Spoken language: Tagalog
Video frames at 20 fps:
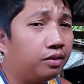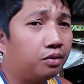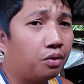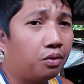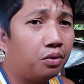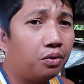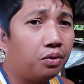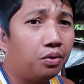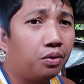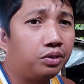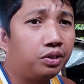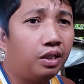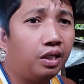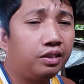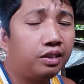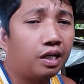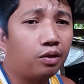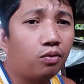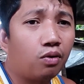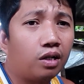So,
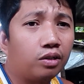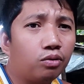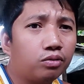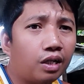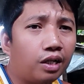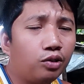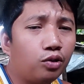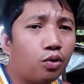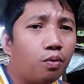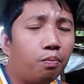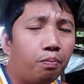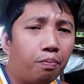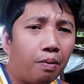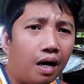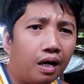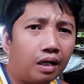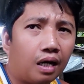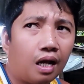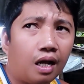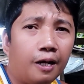sinishare ko lang to sa inyo
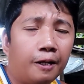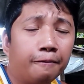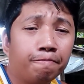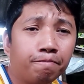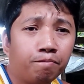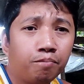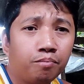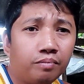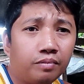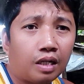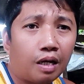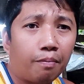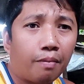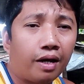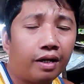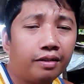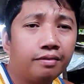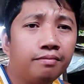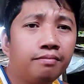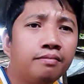para
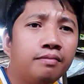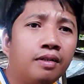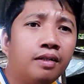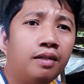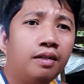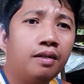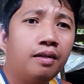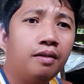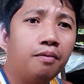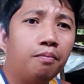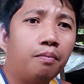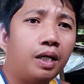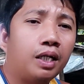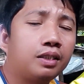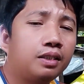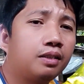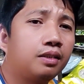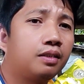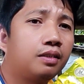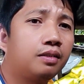naman
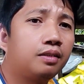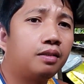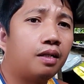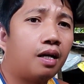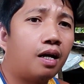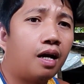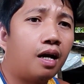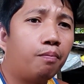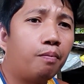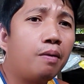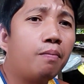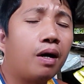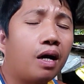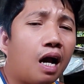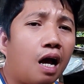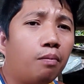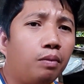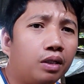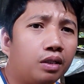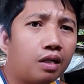mas uh, may
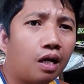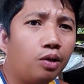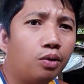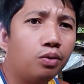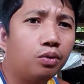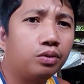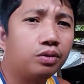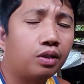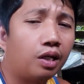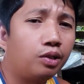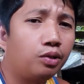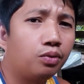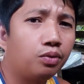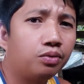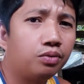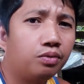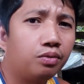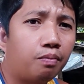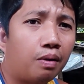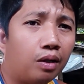magamit kayo sa
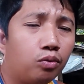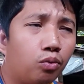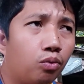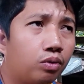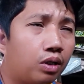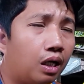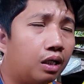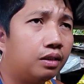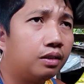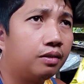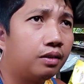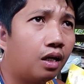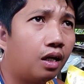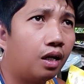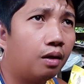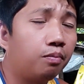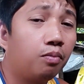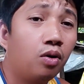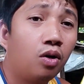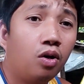inyong manukan
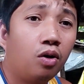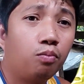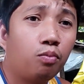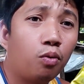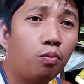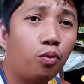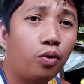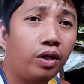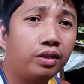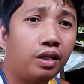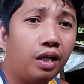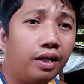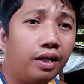na po